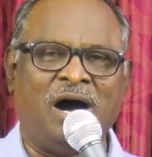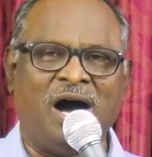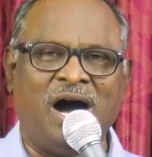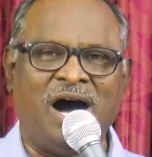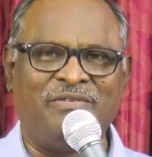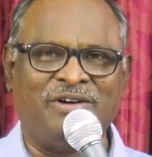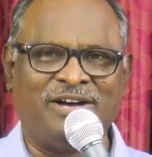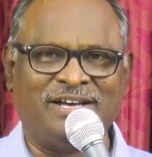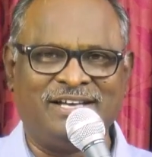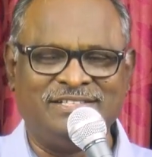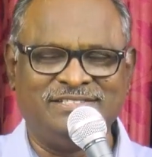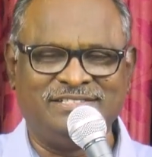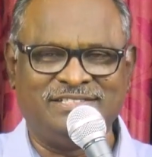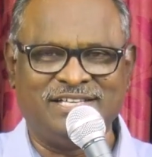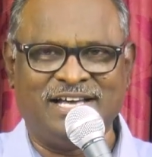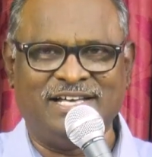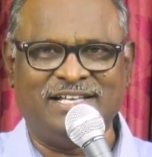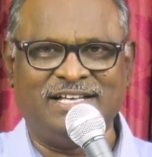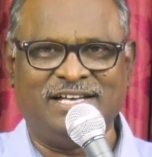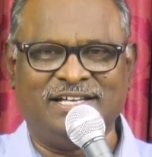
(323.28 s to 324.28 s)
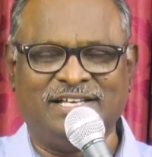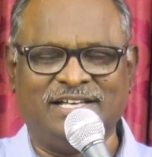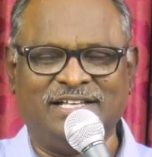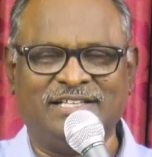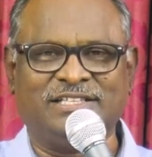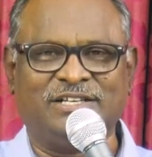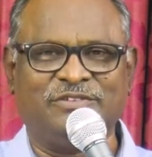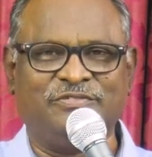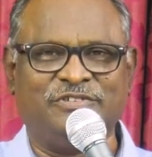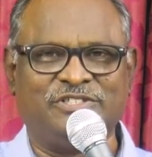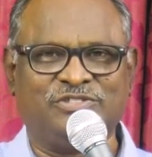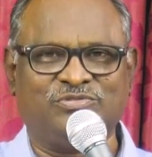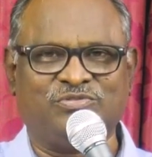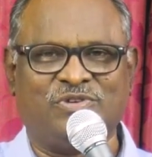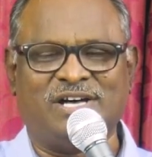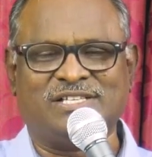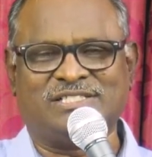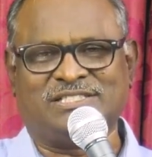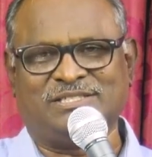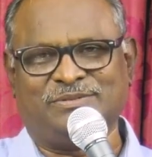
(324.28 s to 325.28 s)
ఆవగించేంత
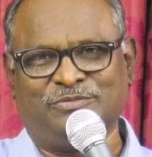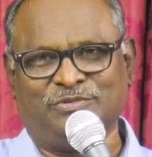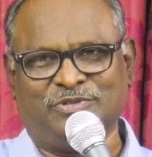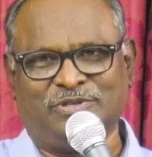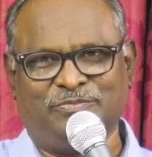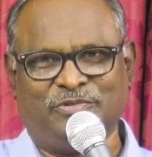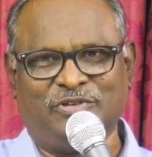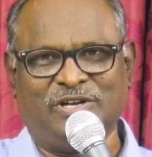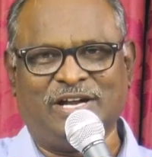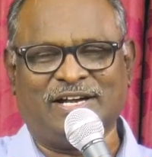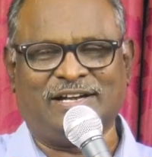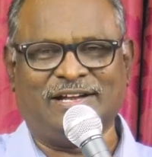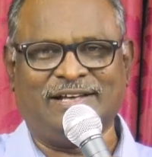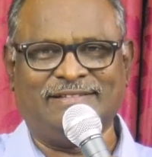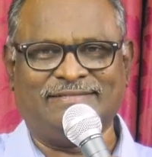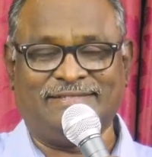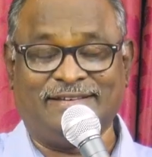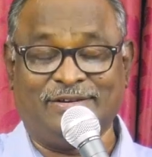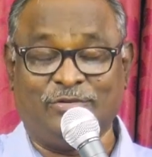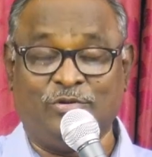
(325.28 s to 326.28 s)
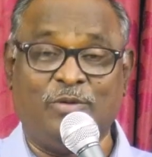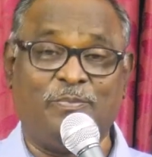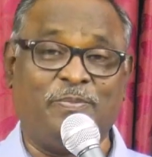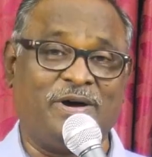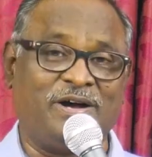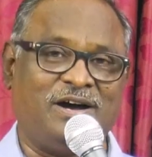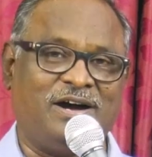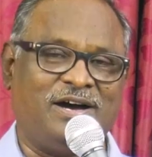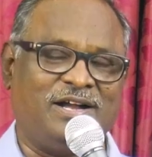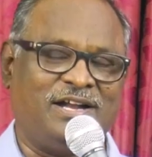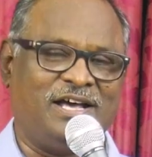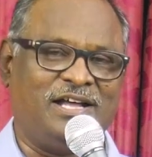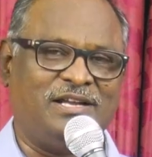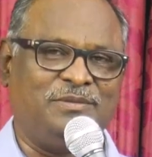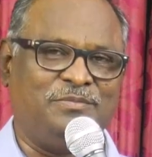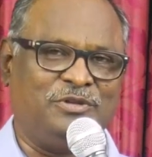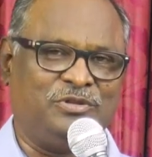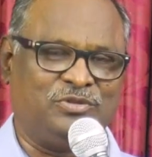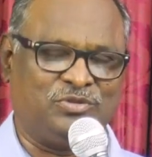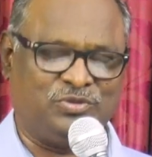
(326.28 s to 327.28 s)
విశ్వాసం ఉన్నట్లయితే గొప్ప
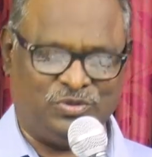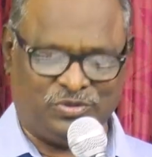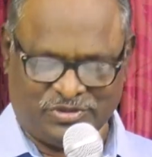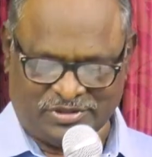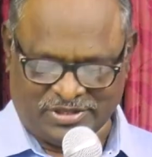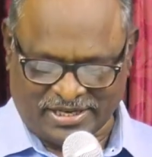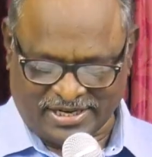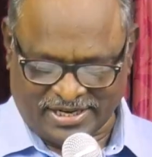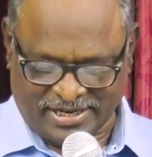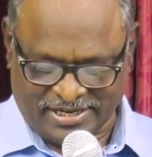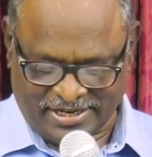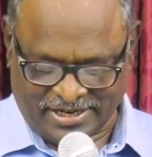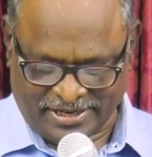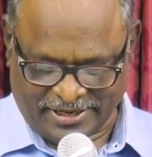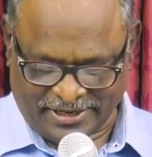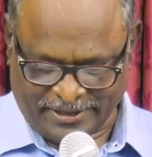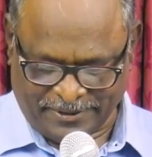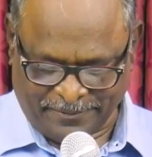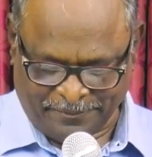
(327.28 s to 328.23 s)
కార్యాలు మీరు చూస్తారని